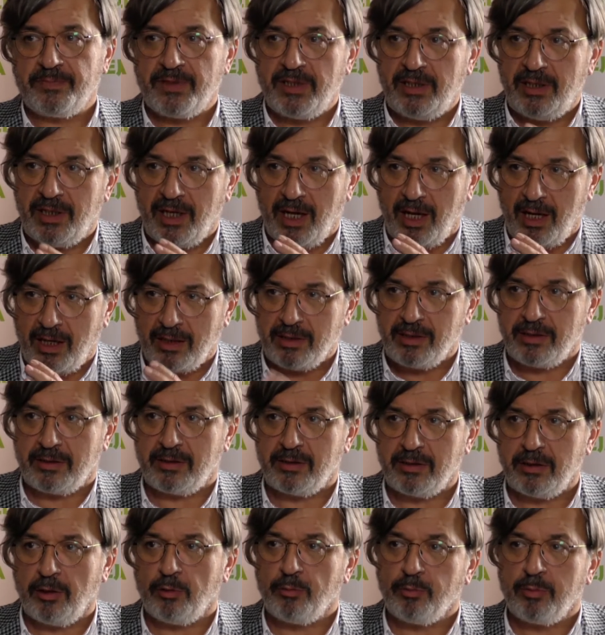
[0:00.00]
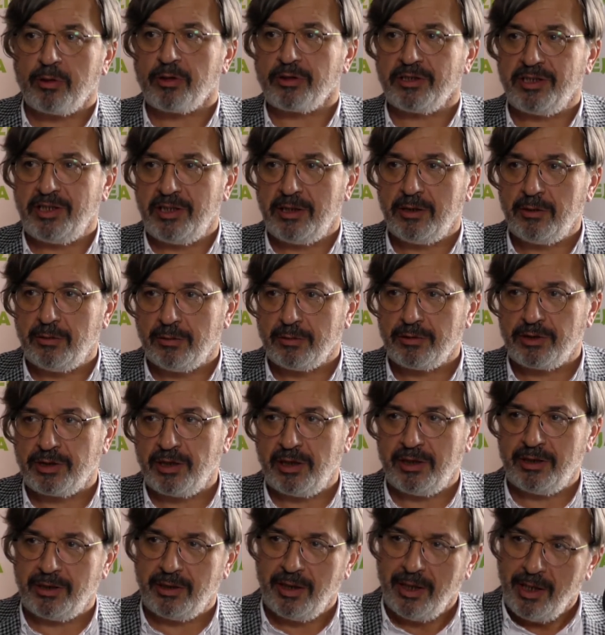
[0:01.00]
dla snowboardingu,
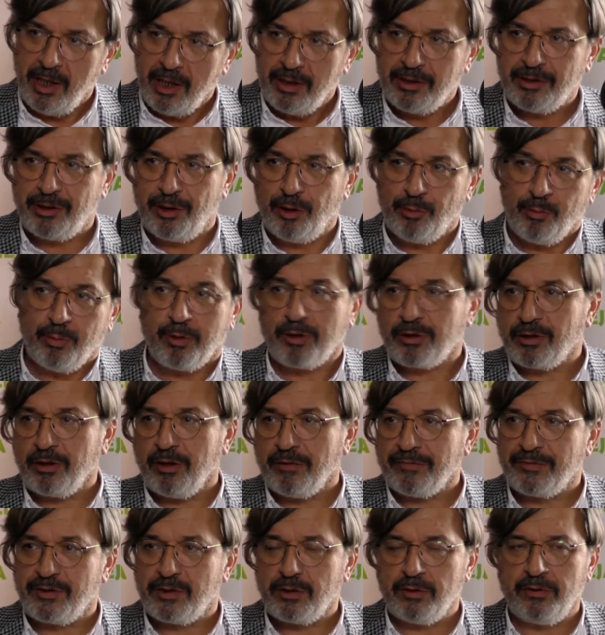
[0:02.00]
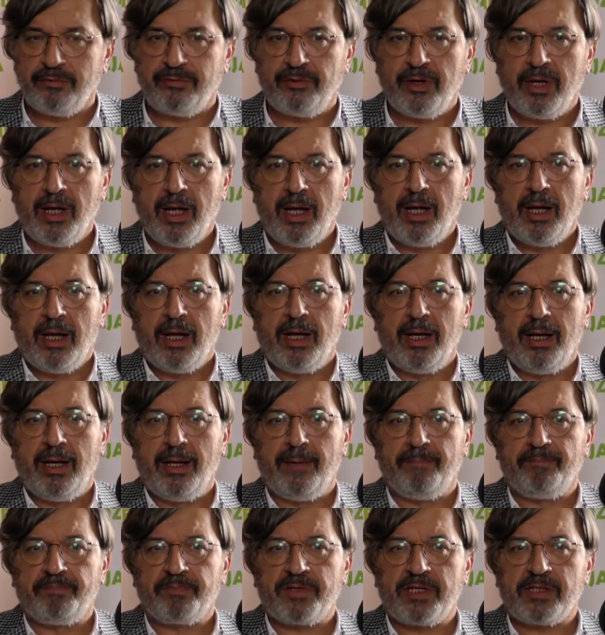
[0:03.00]
czyli snowboardowców,
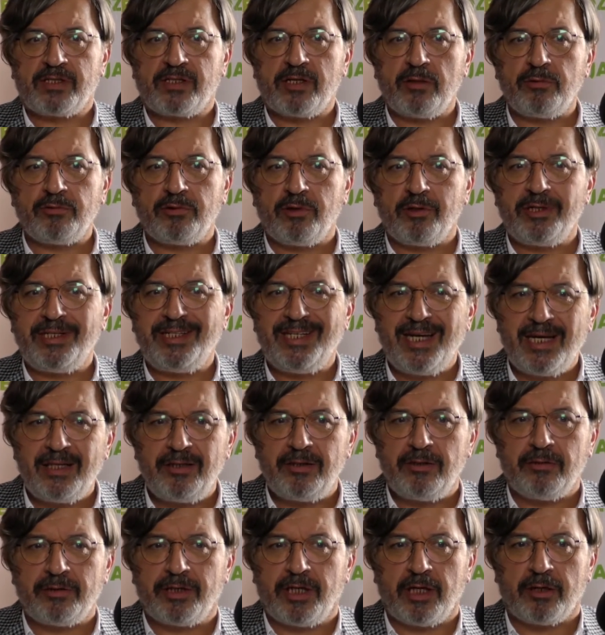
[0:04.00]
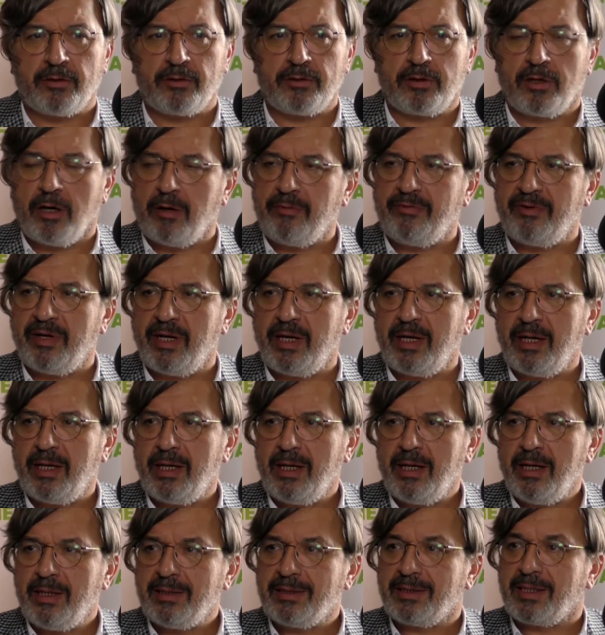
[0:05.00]
y, są to jednokierunkowe
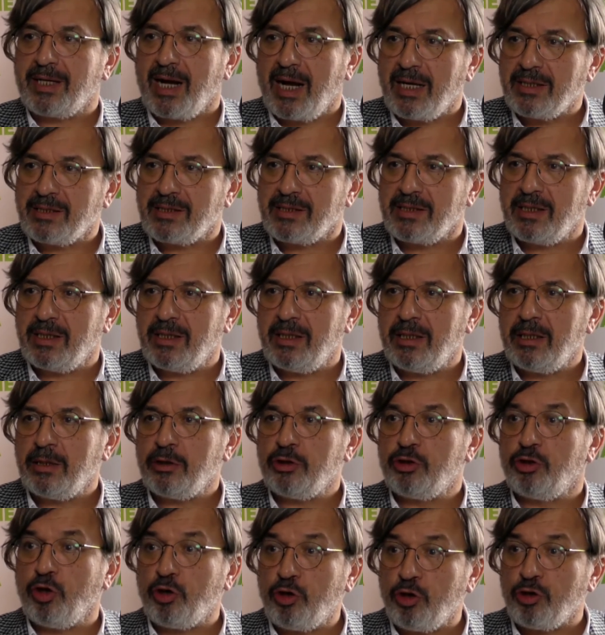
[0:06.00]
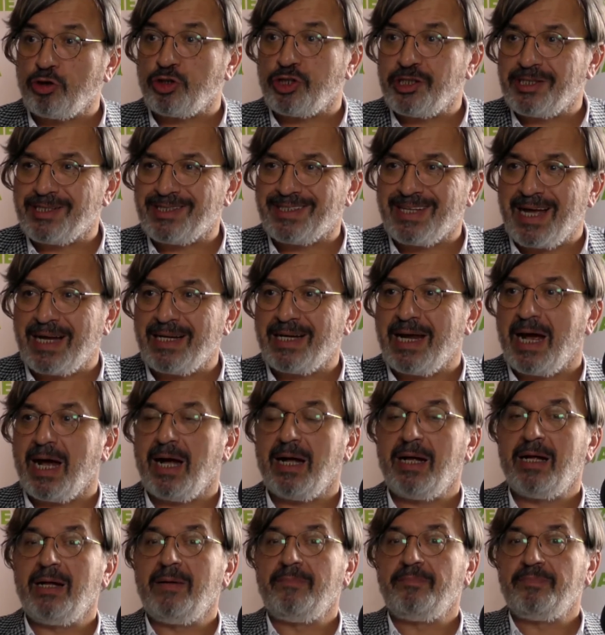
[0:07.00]
trasy do korzystania
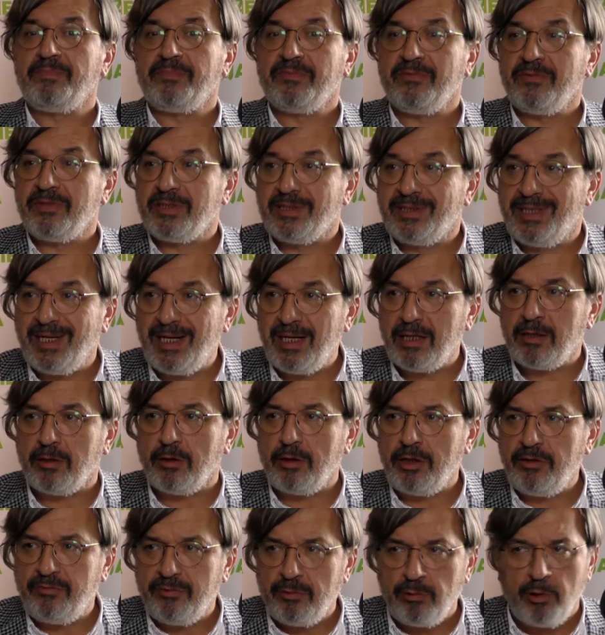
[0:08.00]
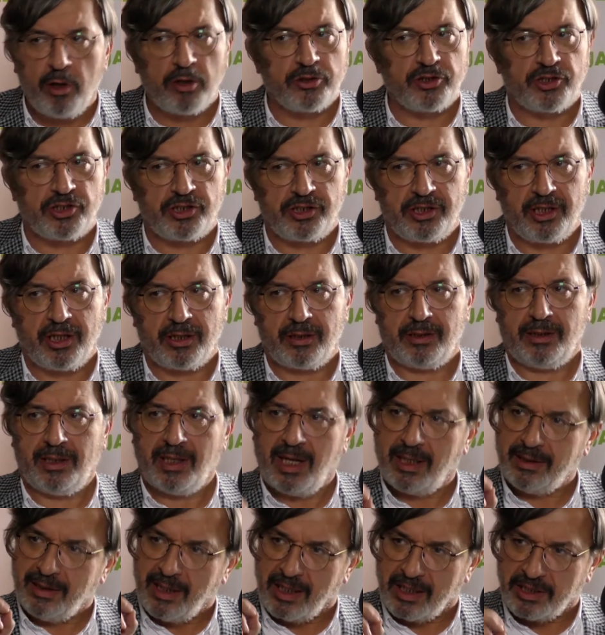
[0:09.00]
tylko i wyłącznie
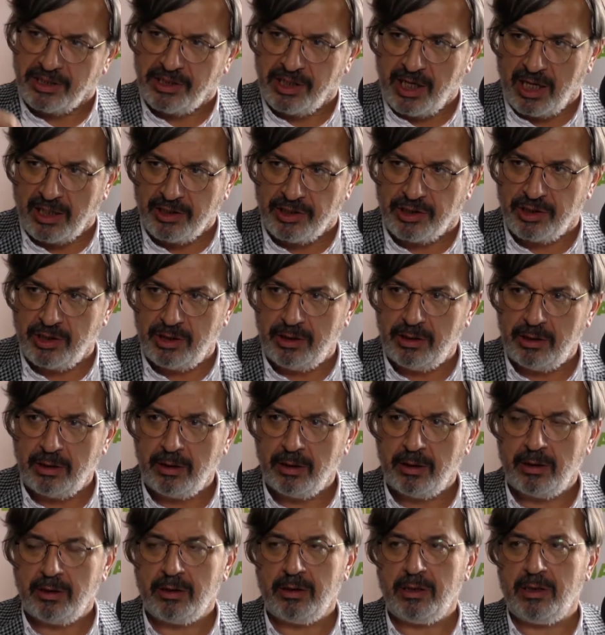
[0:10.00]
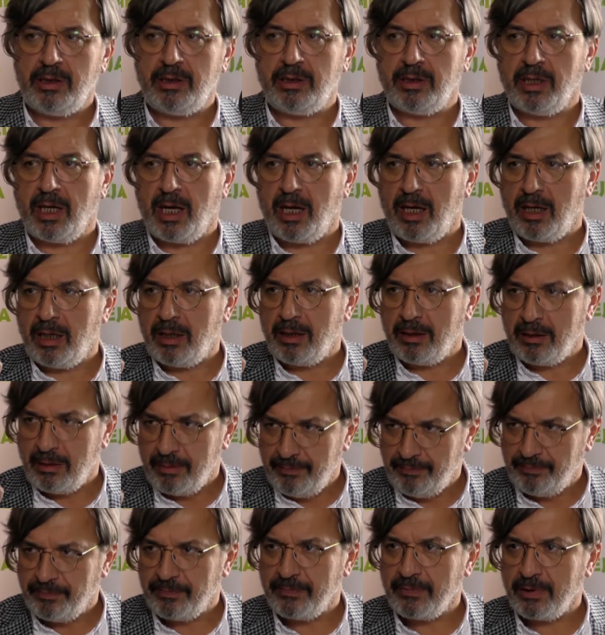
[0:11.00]
dla narciarzy i dla
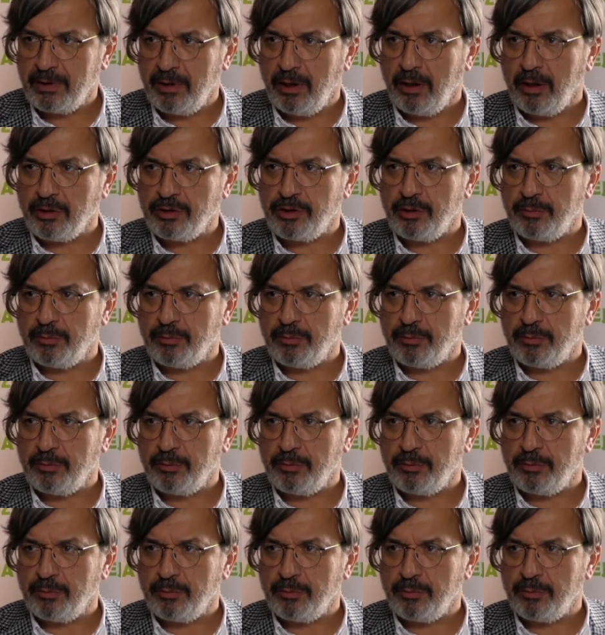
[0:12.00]
osób,